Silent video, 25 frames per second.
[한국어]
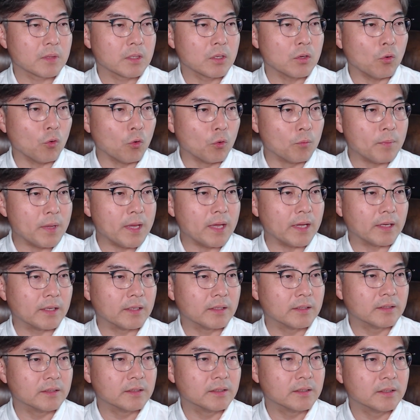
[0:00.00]
오메
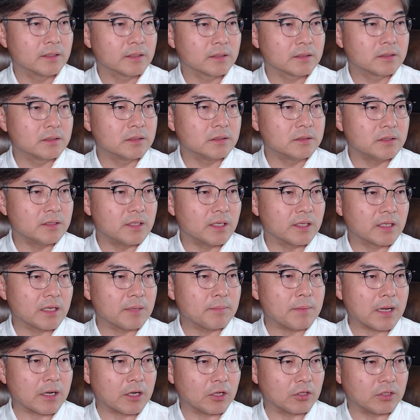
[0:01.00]
그들에게
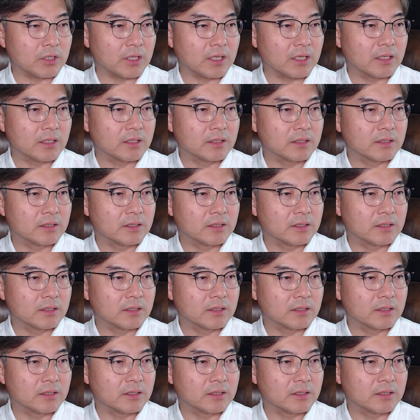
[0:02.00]
말하되